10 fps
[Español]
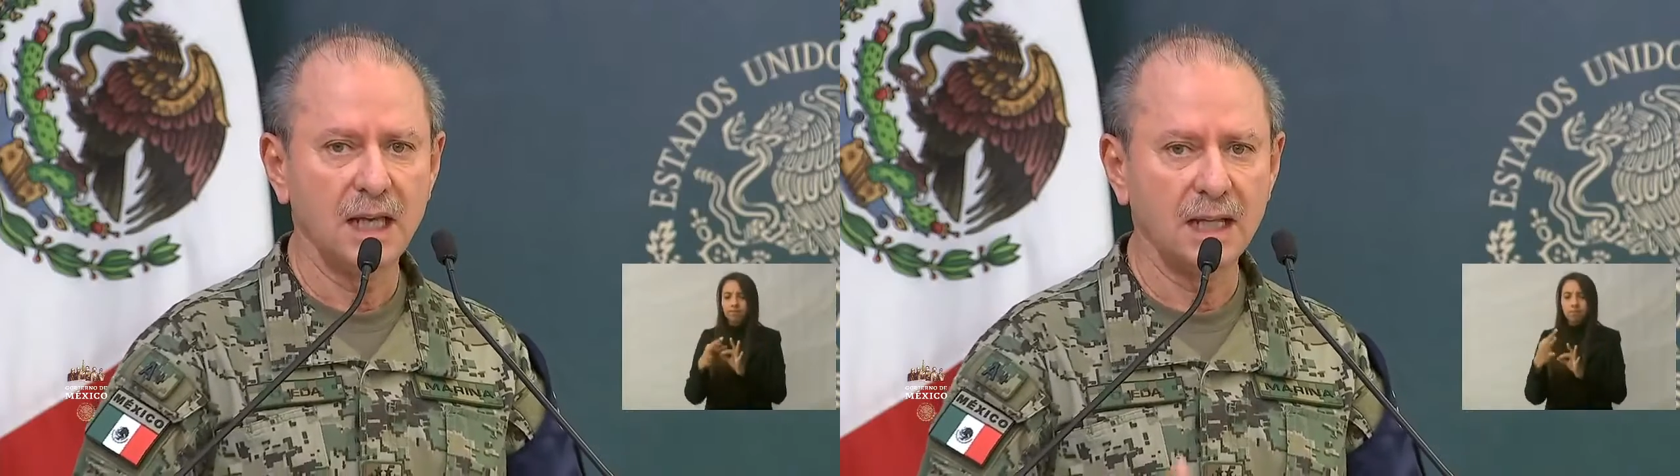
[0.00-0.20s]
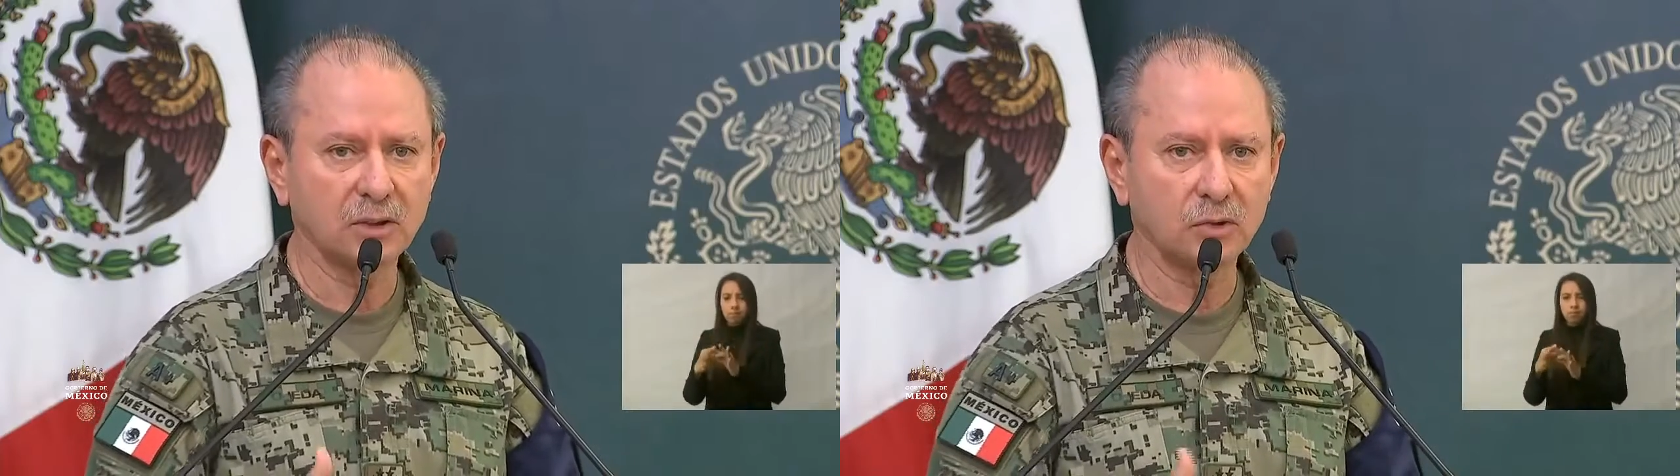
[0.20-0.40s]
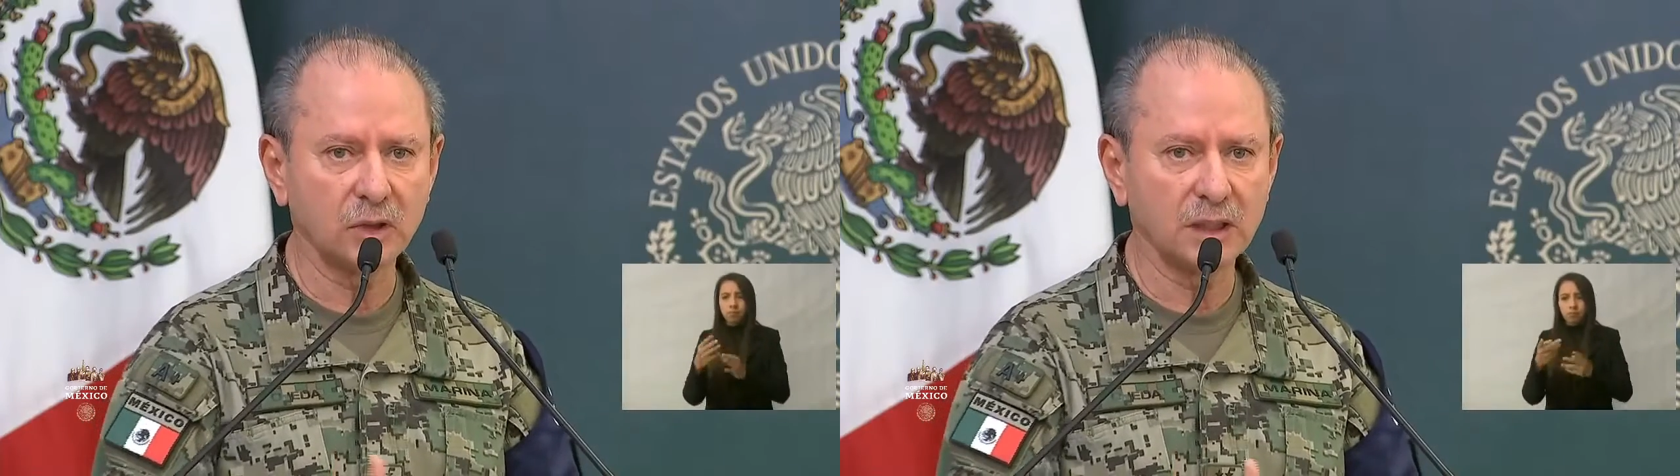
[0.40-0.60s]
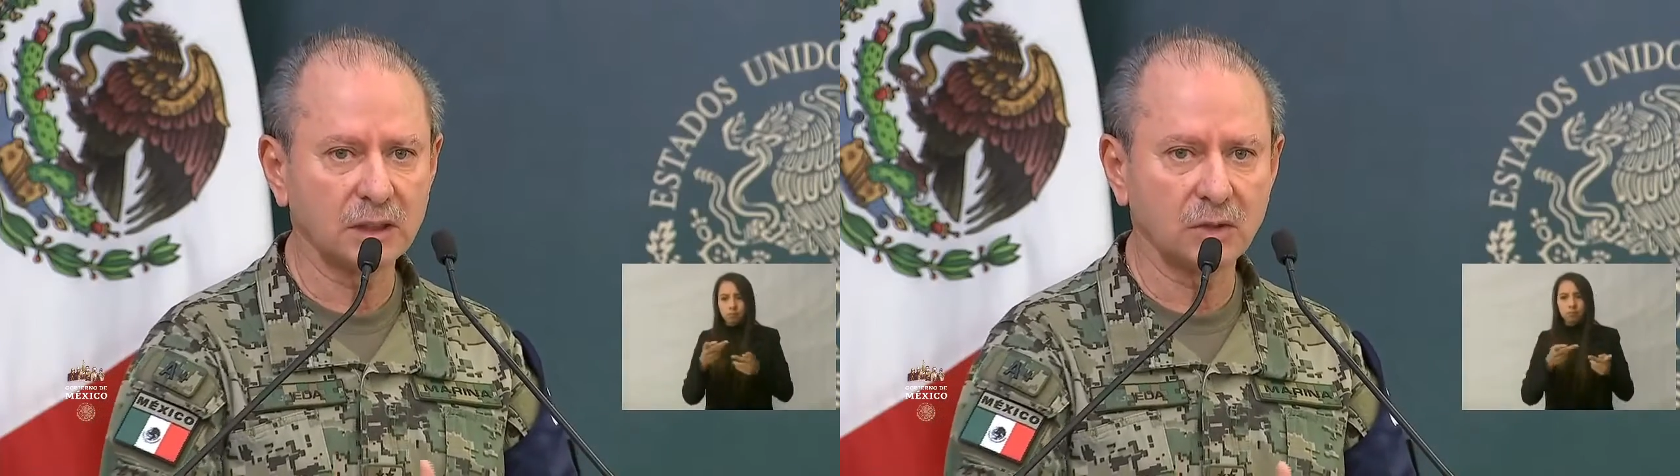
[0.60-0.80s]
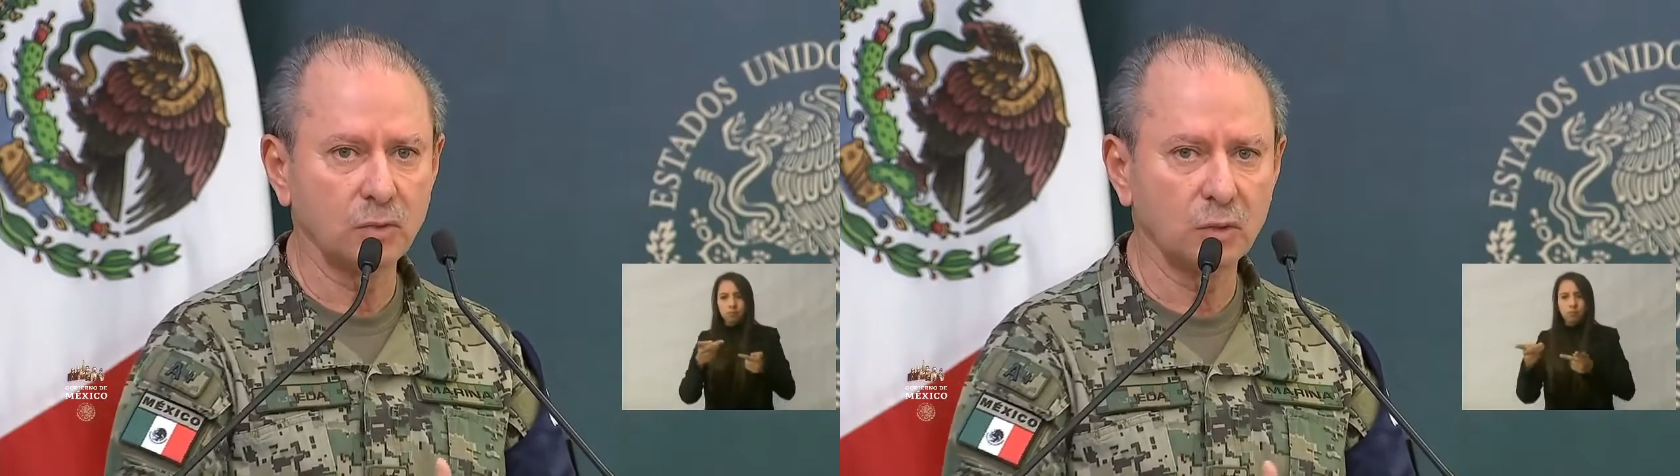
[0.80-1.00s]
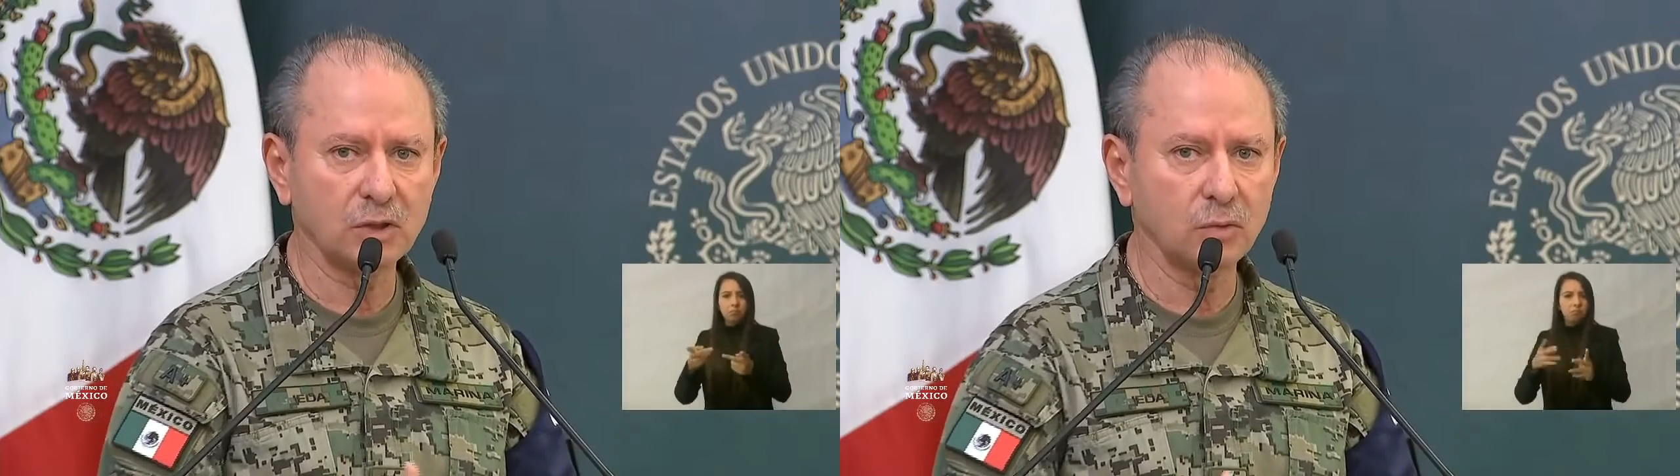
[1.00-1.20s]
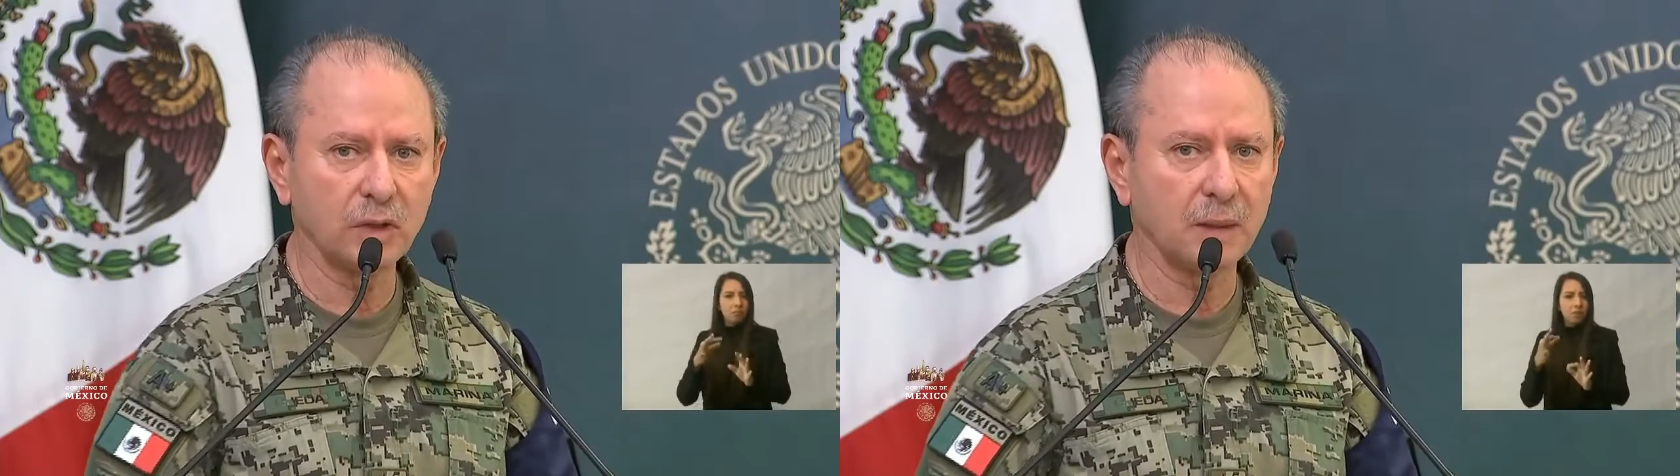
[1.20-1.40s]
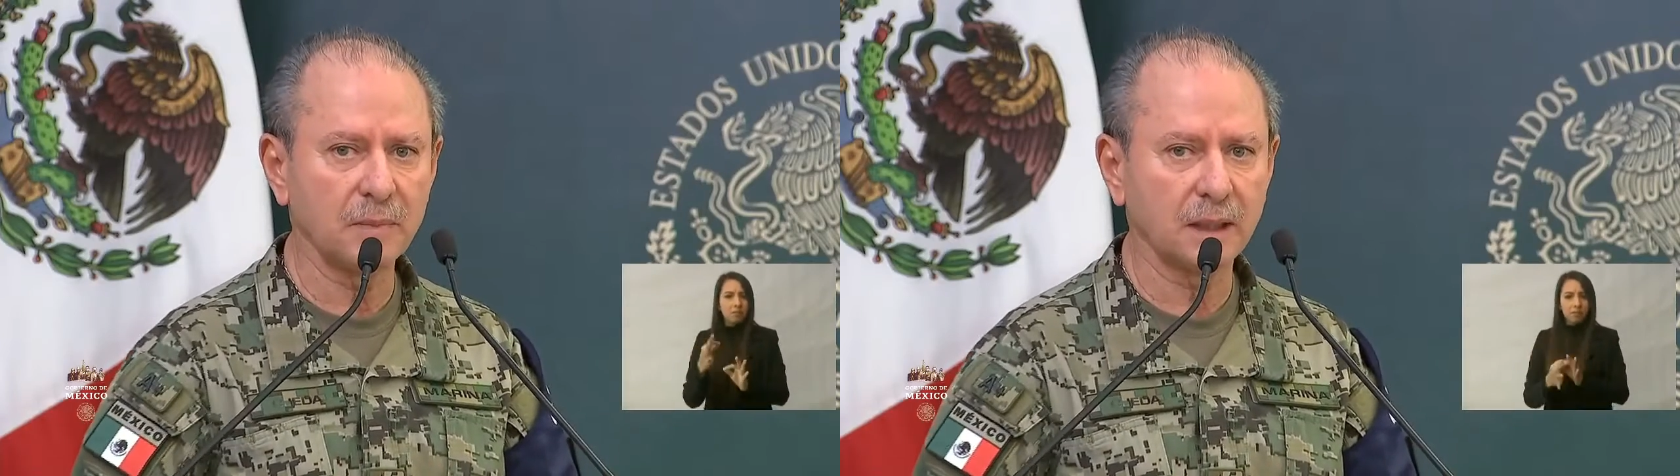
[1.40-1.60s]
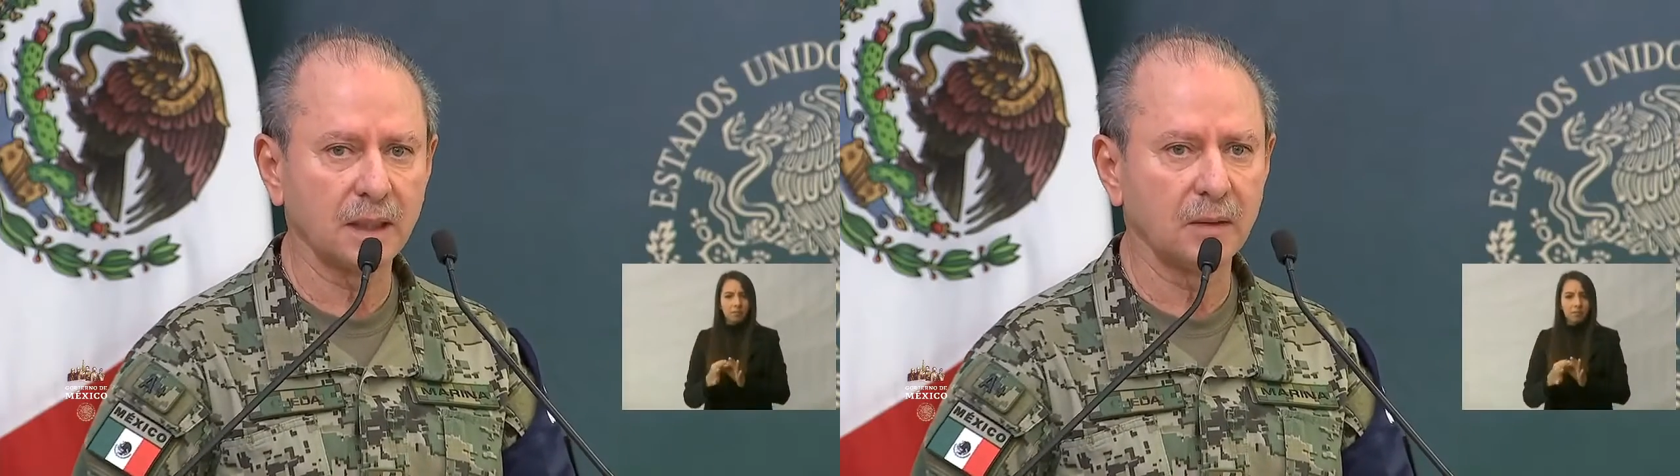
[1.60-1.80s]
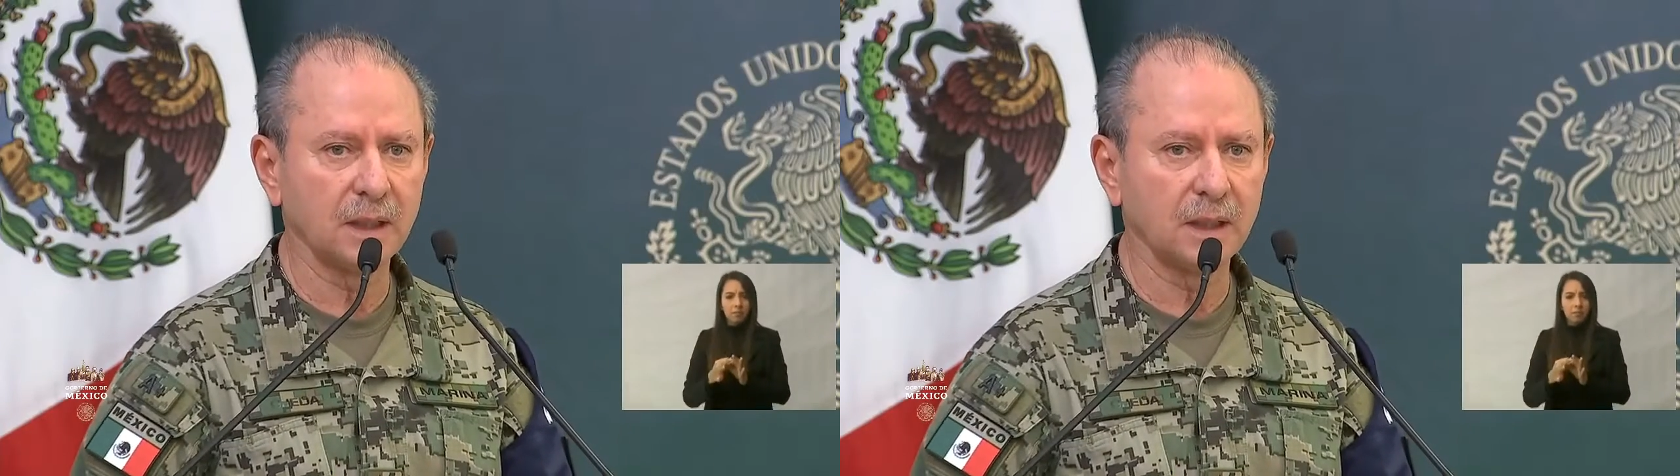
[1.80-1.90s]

Esto es, no es un tema que